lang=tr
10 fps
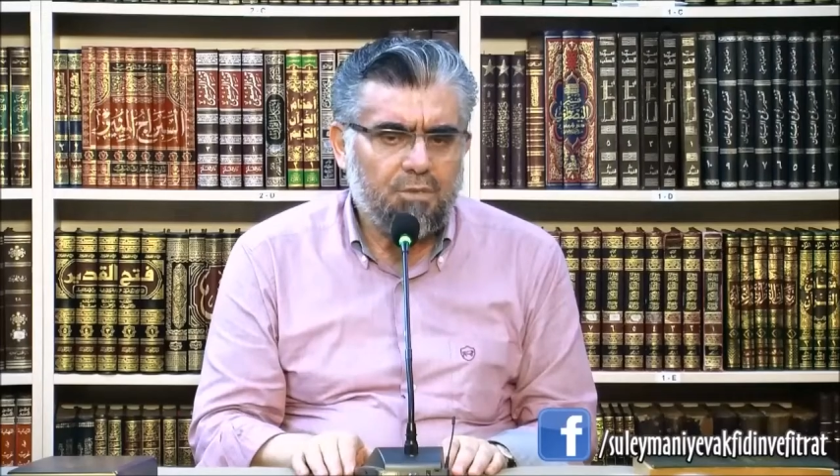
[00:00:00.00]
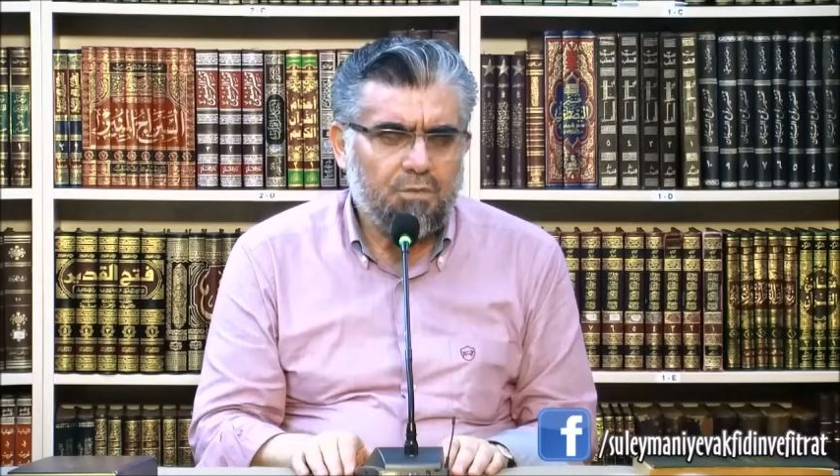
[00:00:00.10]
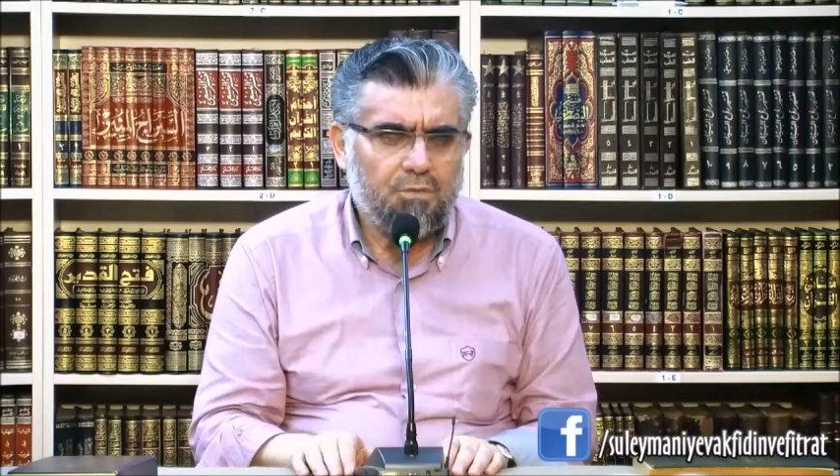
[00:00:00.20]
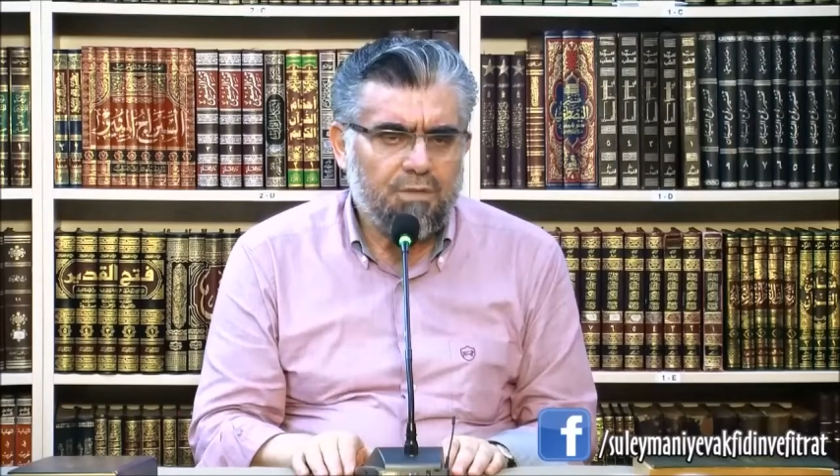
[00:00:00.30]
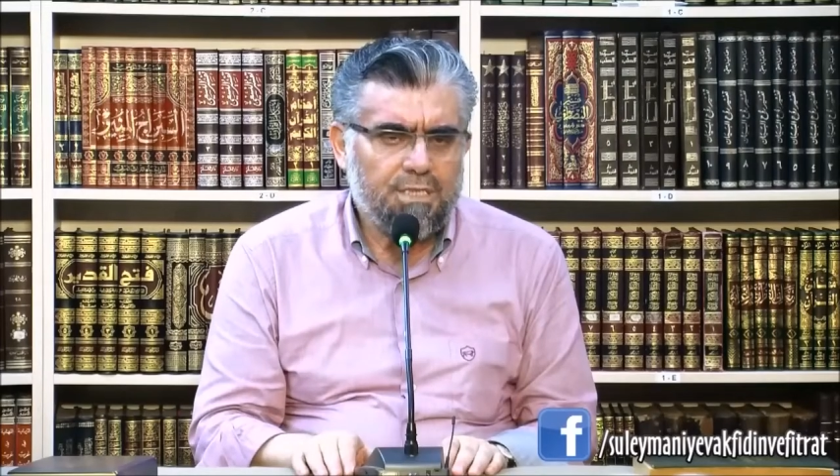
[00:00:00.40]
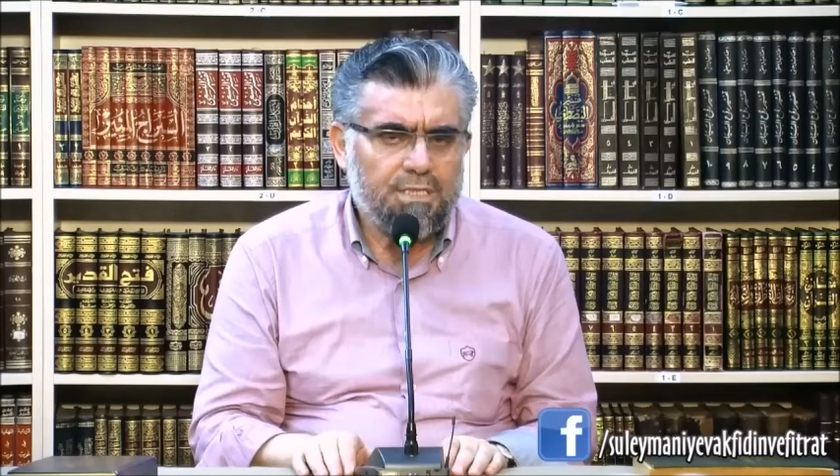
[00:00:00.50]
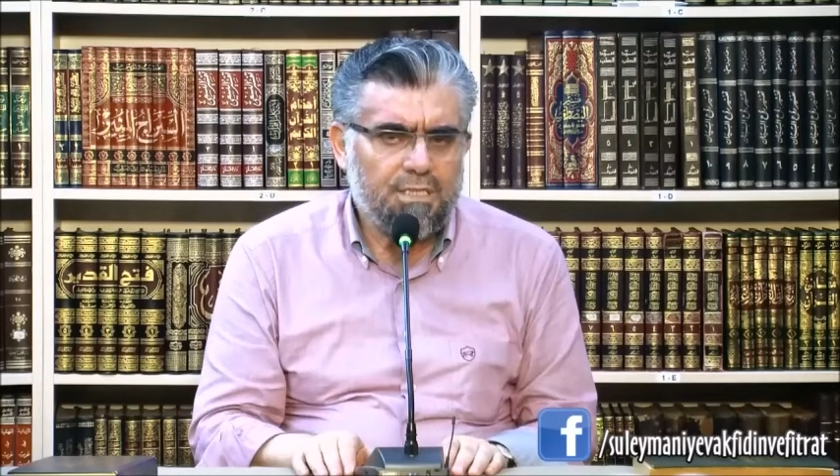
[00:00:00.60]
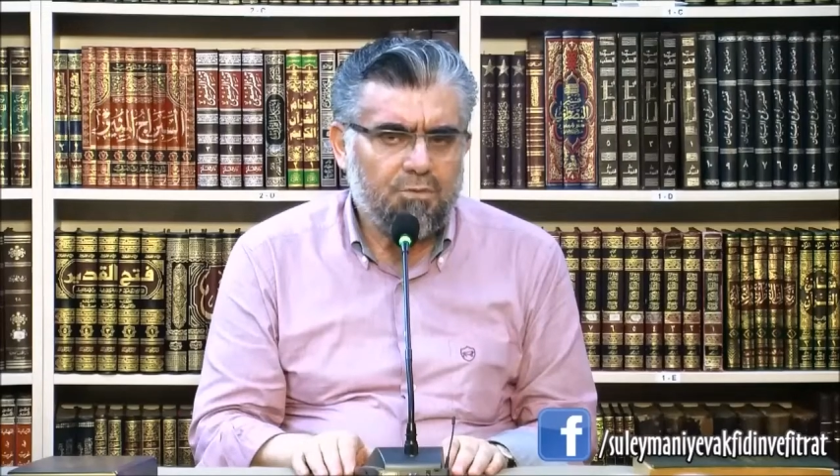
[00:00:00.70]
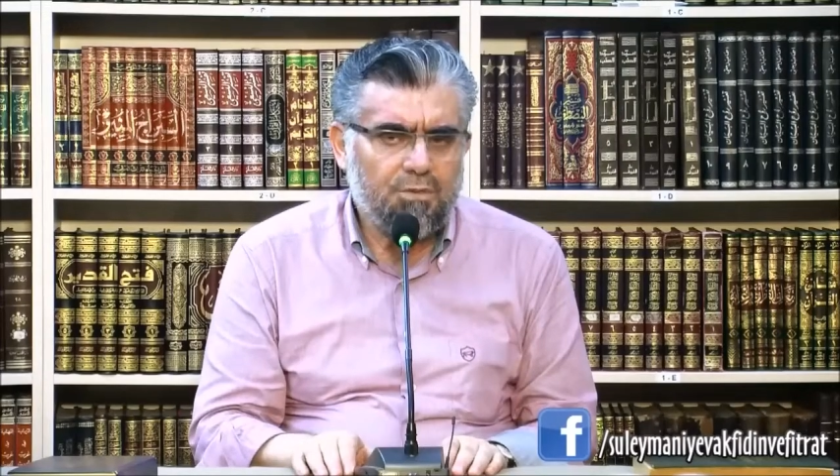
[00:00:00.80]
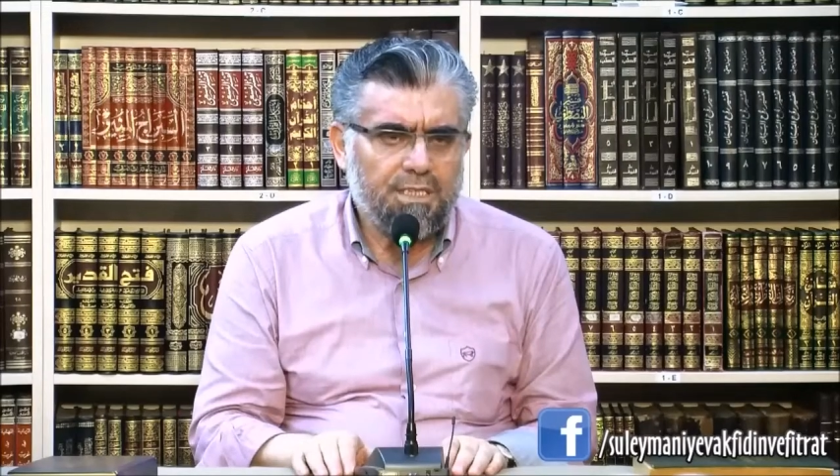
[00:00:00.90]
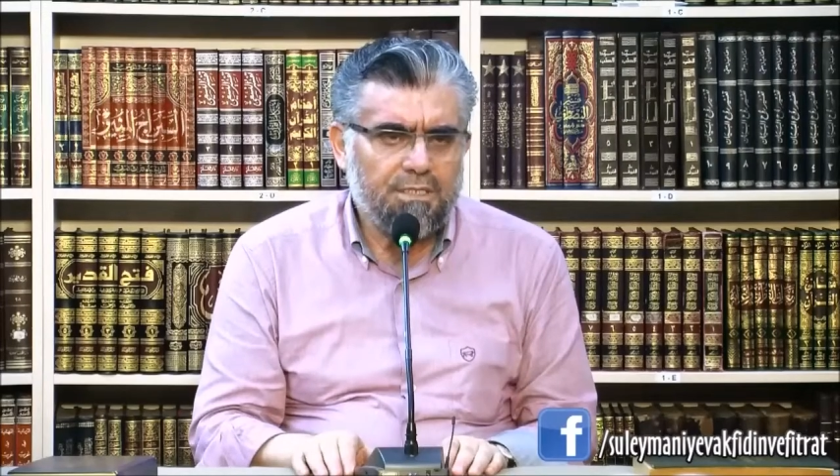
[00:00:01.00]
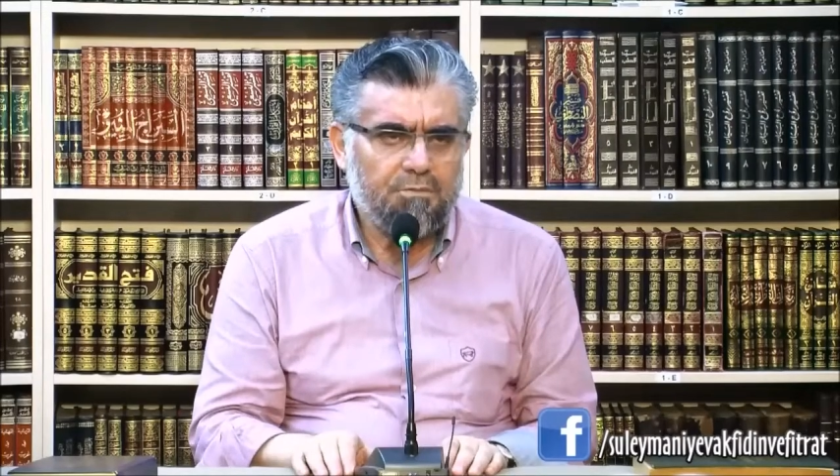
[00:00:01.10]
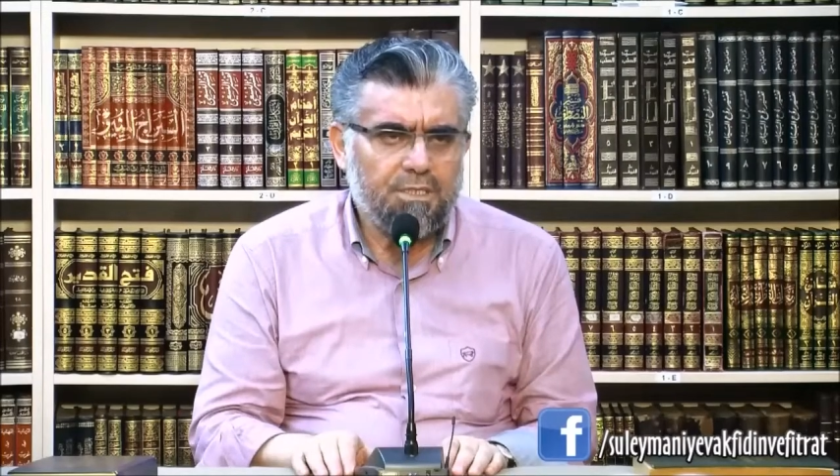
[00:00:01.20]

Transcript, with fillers: York Üniversitesi'nde öğretim